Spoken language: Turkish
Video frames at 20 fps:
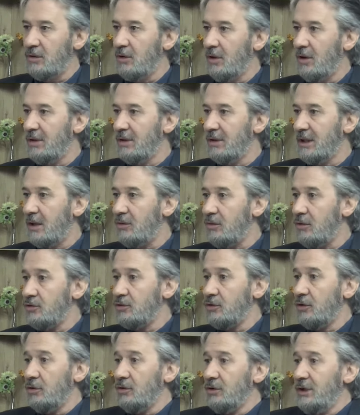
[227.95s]
doğal olarak
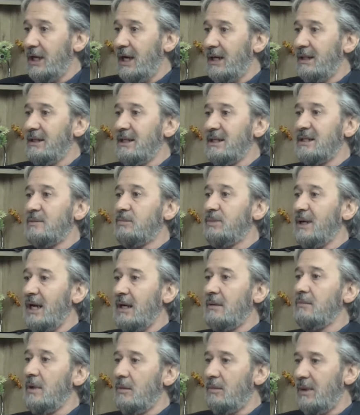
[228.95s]
Kocaeli'ni yalnız
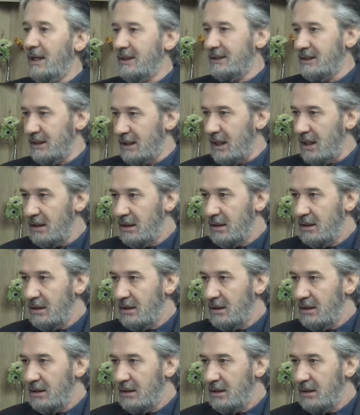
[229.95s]
bırakmama adına